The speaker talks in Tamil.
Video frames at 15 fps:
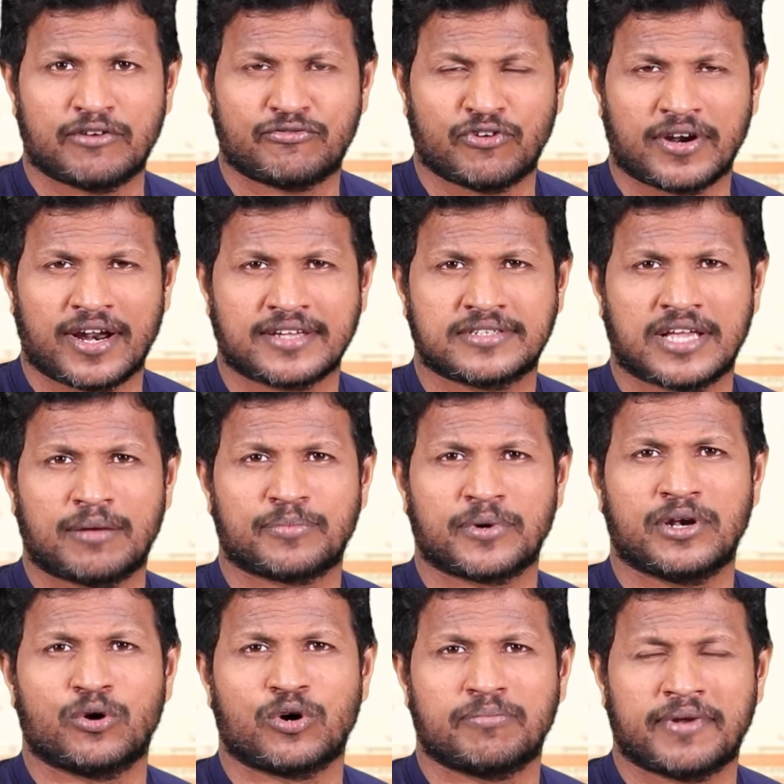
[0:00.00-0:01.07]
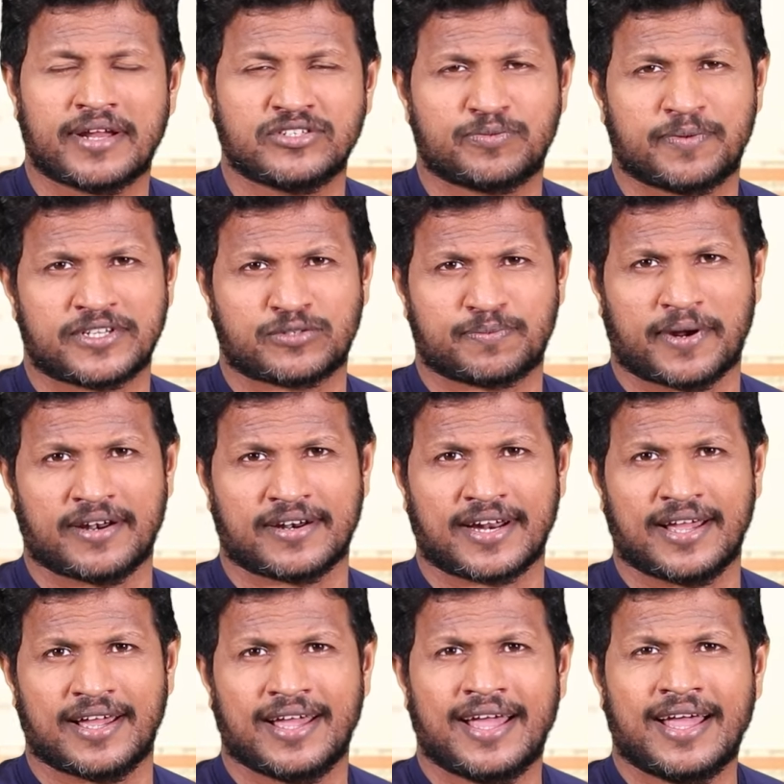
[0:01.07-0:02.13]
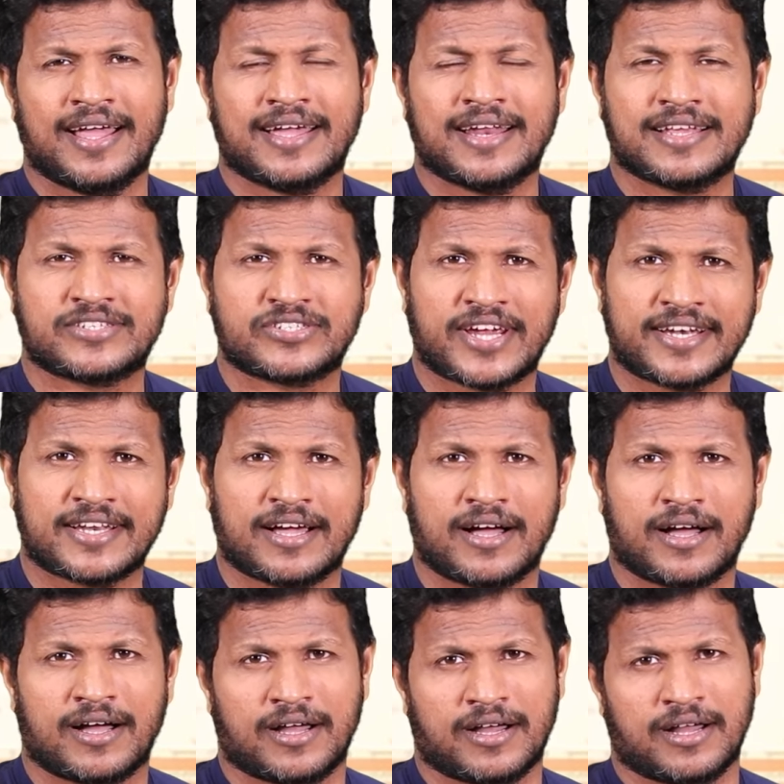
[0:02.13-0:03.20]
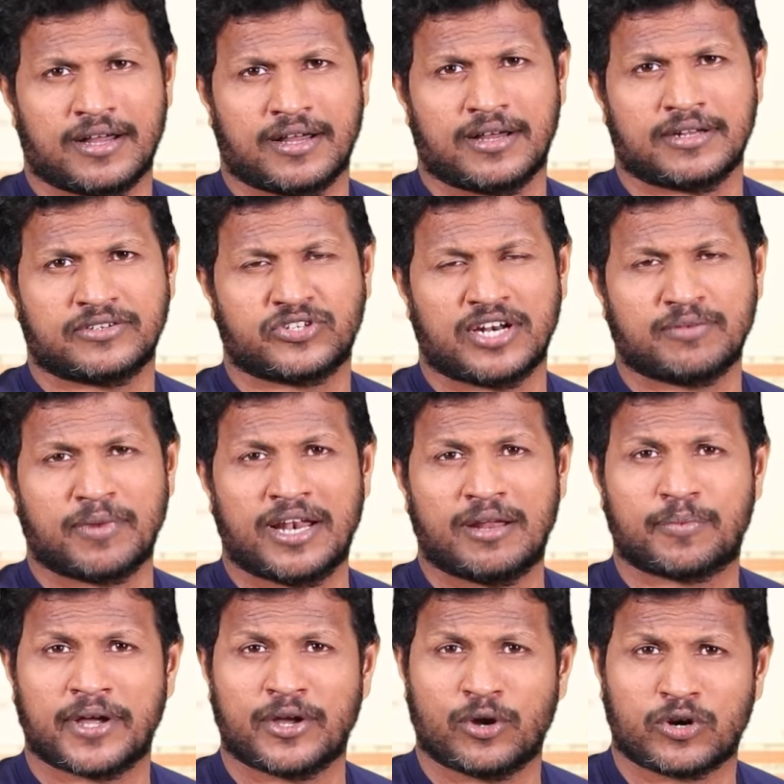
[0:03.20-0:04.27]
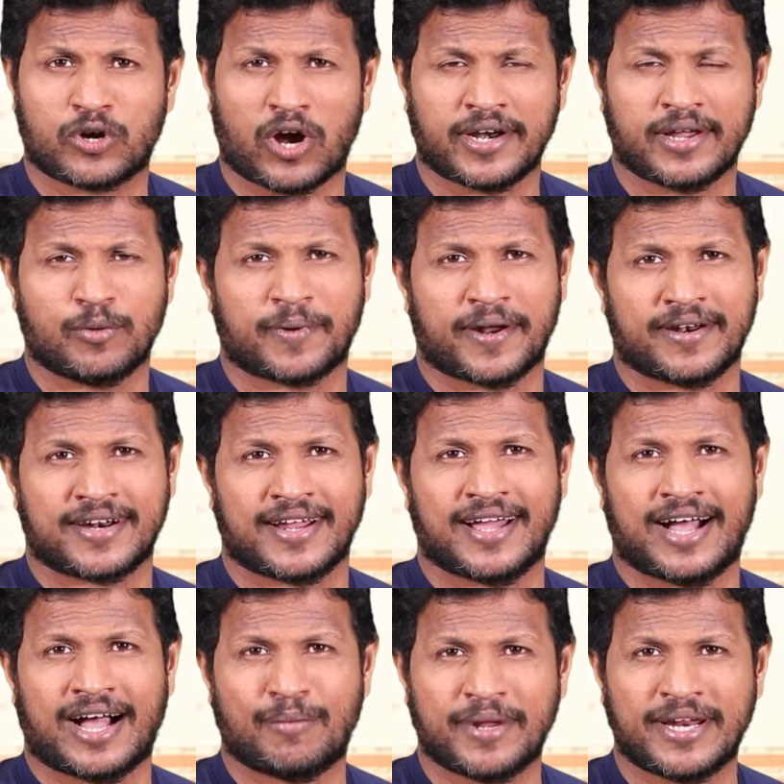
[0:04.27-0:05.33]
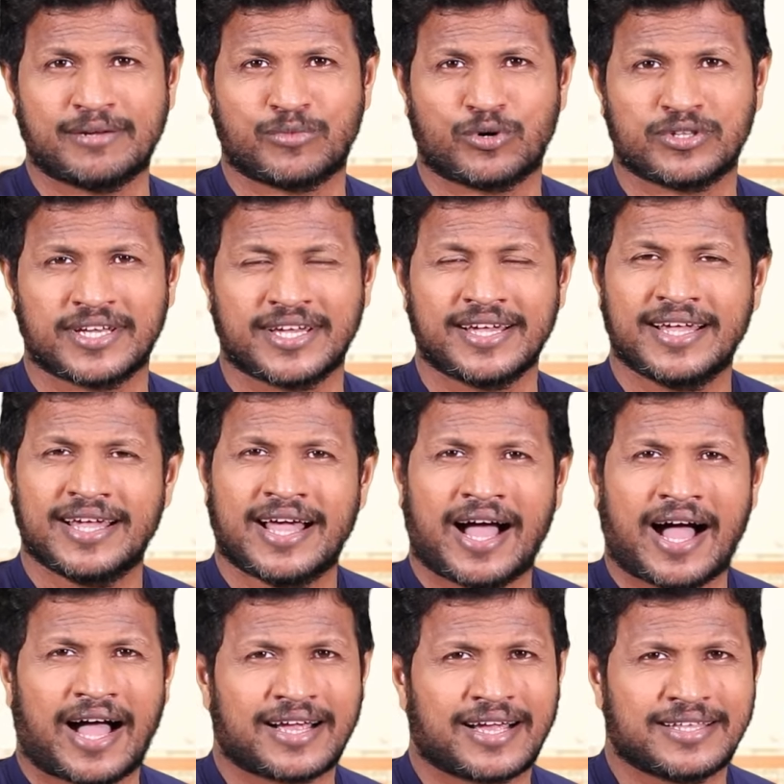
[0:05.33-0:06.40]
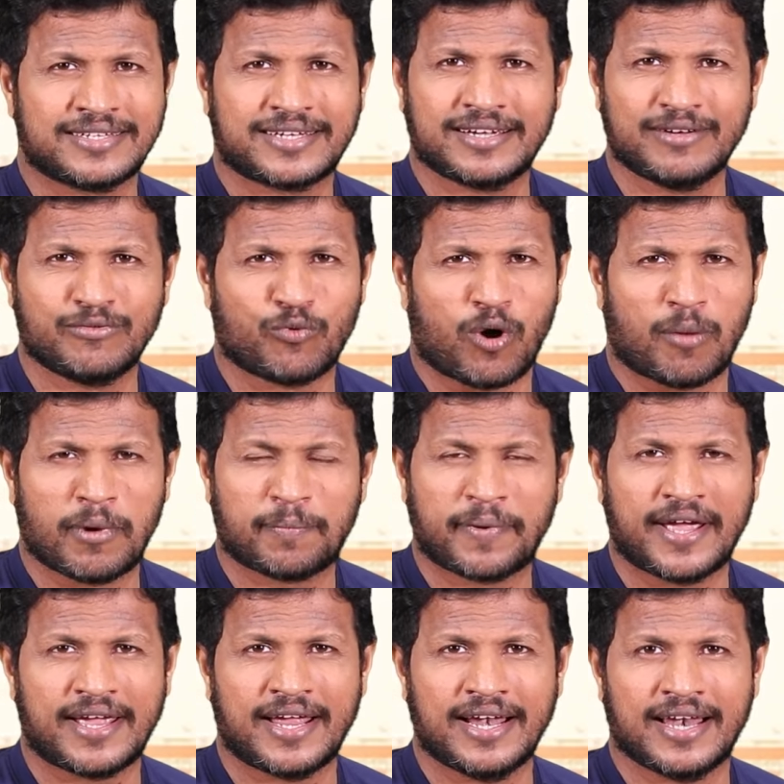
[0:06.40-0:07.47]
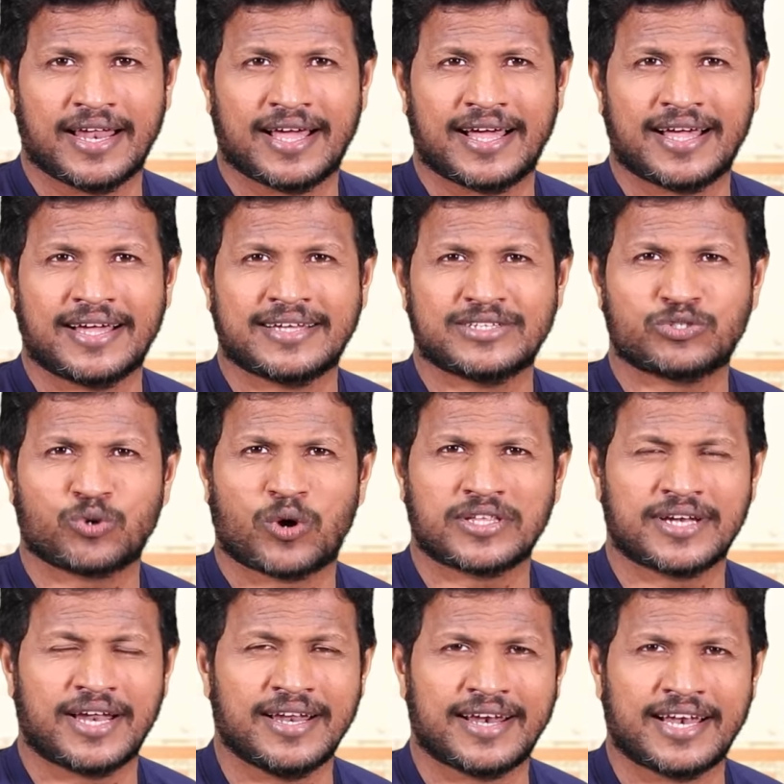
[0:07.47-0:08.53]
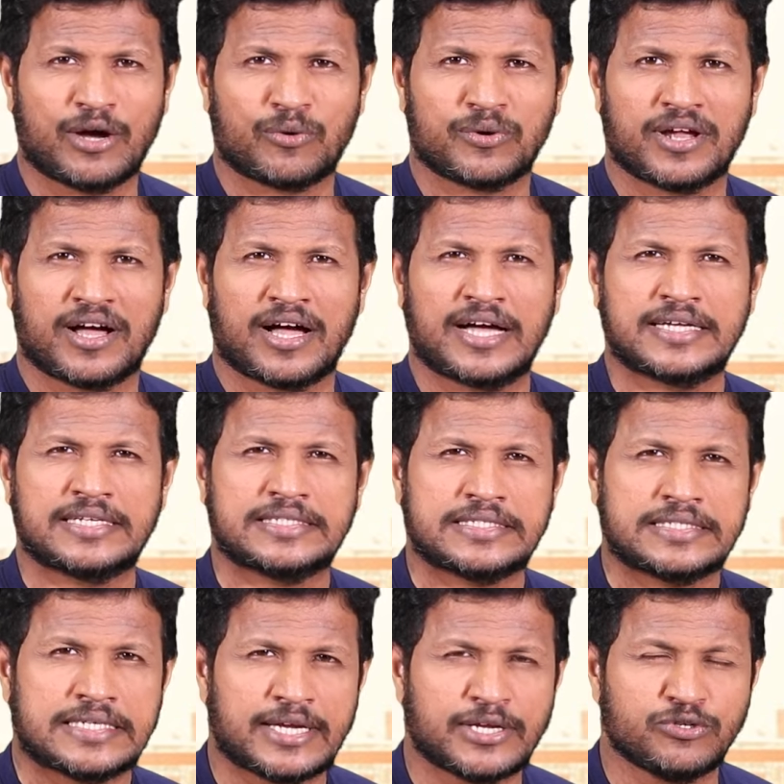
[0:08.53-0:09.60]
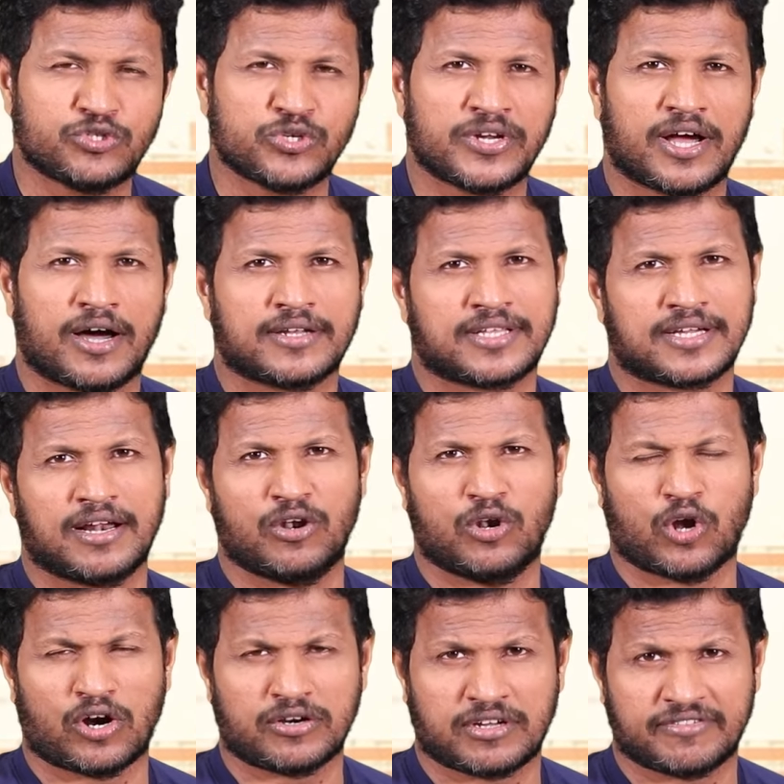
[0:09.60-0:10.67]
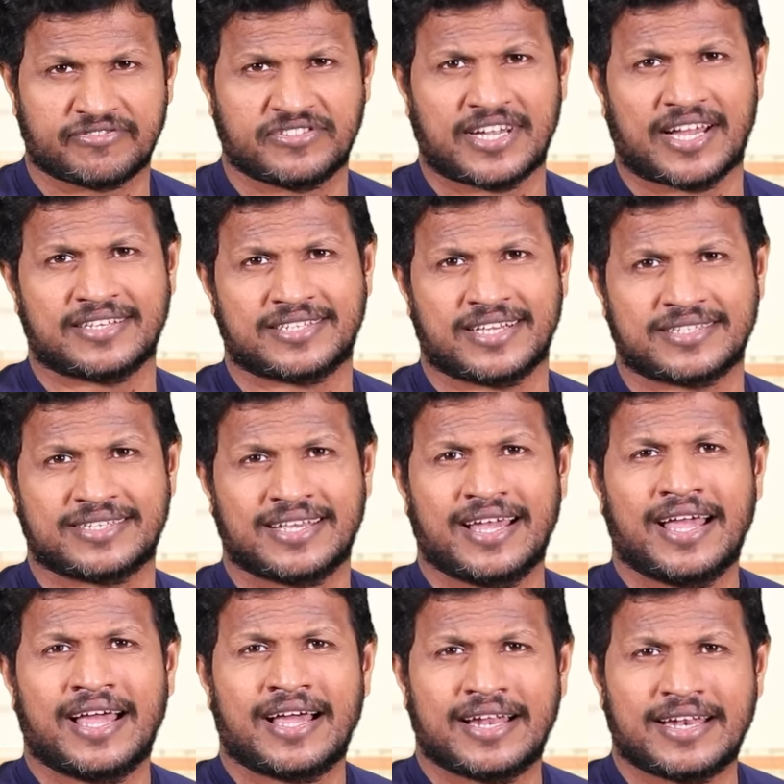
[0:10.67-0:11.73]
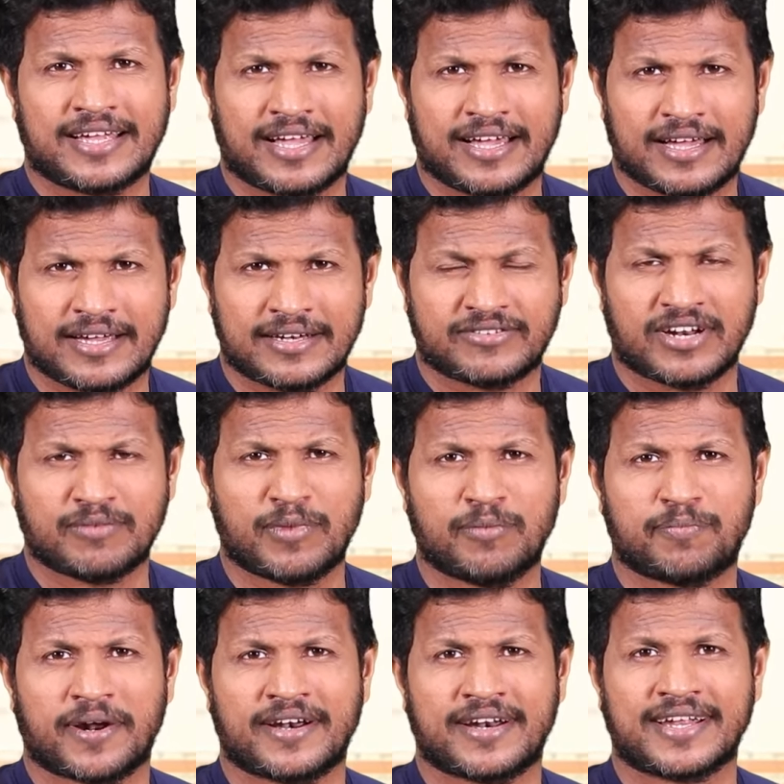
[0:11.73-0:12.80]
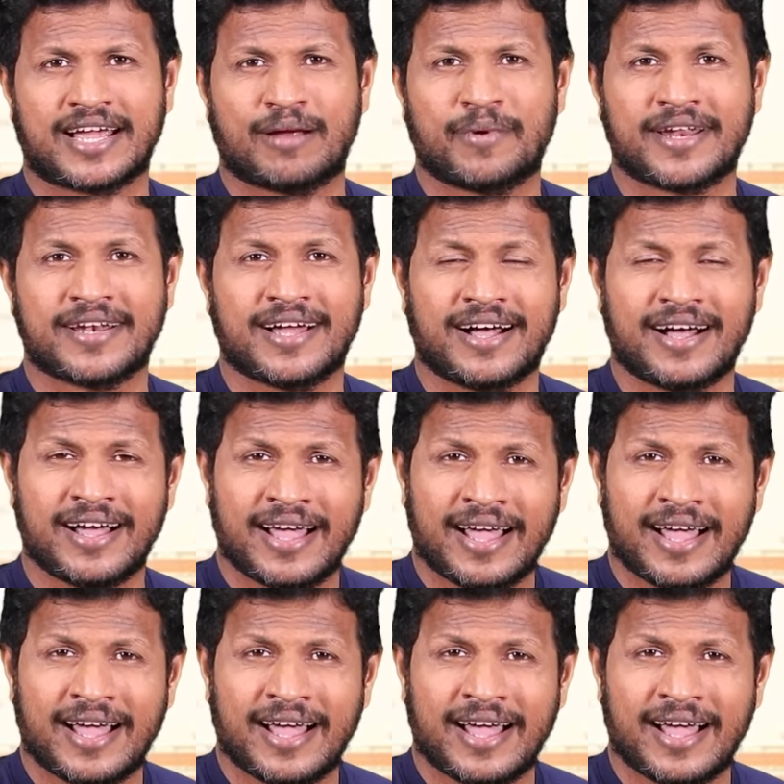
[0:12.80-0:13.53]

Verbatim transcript: ஃபார் எக்ஸாம்பிள் ஒரு பிரெஞ்ச் ப்ரெஸ் பண்ணுறேன் இல்லை ஸ்ட்ரெயிட்டாக ட்ரெட்மில்லில் போய் ஒரு கார்டியோ பண்ணுறேன் அப்படின்னும் போது அங்கே அதுக்கு வார்ம் அப்பே இல்லை ஸோ அதனால் என்ன ஆகுனா இன்ஜுரி ஆகிறதுக்கு லாட் ஆஃப் சான்சஸ் நீங்கள் ட்ரெட்மில் பண்ணுறீங்க அப்படின்னா